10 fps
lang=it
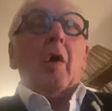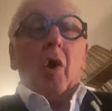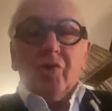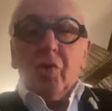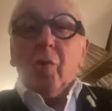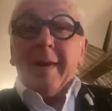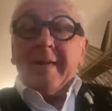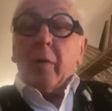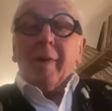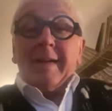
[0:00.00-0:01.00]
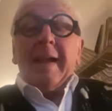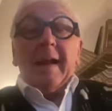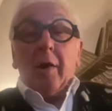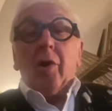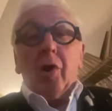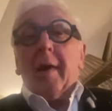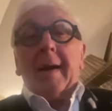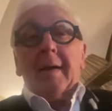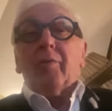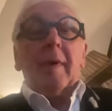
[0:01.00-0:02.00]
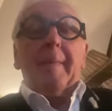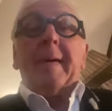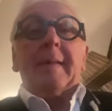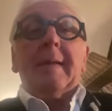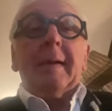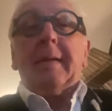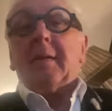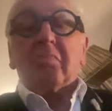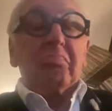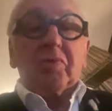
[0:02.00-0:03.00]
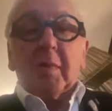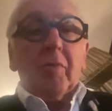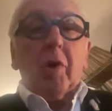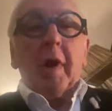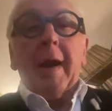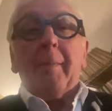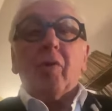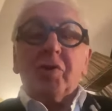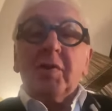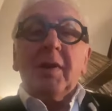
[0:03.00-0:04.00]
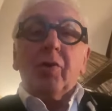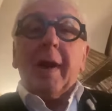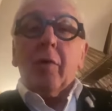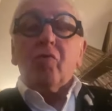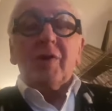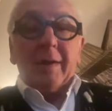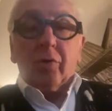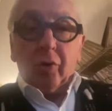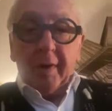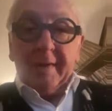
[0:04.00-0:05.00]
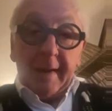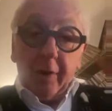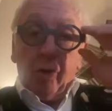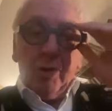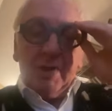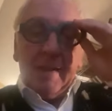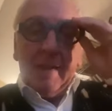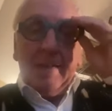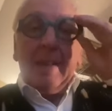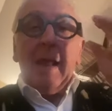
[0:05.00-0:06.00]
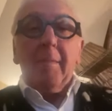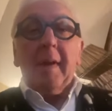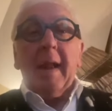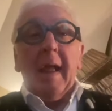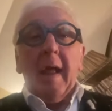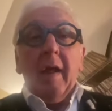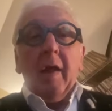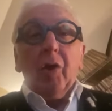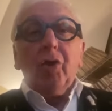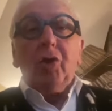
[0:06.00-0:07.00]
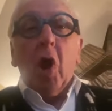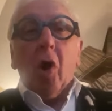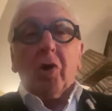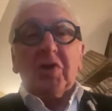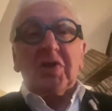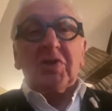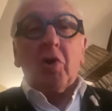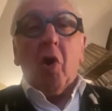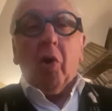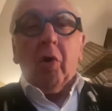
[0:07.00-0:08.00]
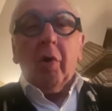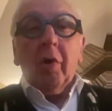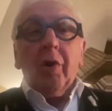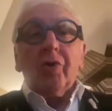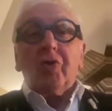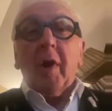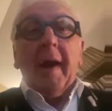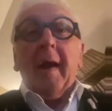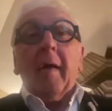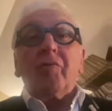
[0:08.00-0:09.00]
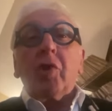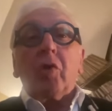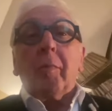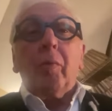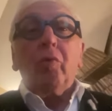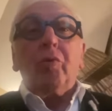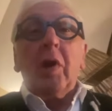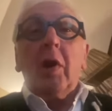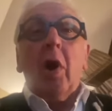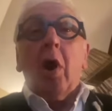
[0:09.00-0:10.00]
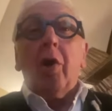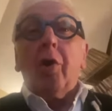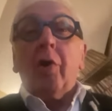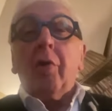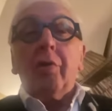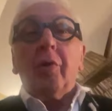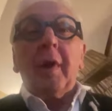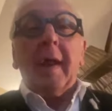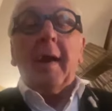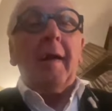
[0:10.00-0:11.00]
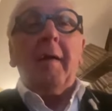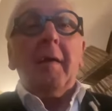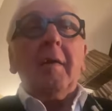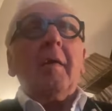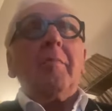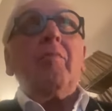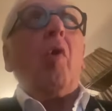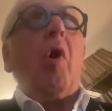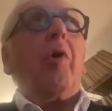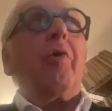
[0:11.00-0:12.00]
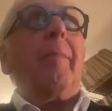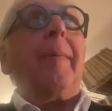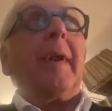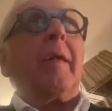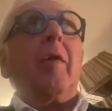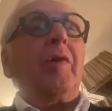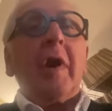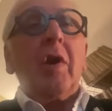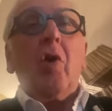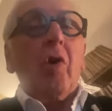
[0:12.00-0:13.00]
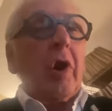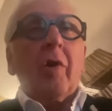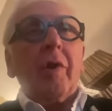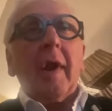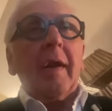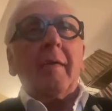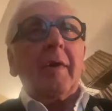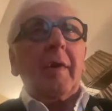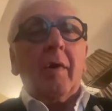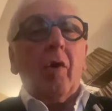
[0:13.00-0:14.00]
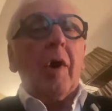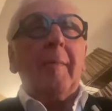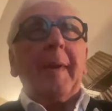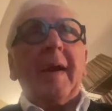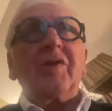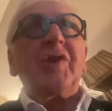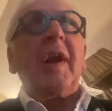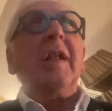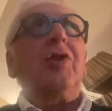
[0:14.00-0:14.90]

Oggi durante una telecronaca di una partita, Sampdoria-Napoli, ho sentito che hanno usato i telecronisti il termine dogso, cioè a un certo punto il gol no, non era buono, perché, il rigore non era rigore perché c'era il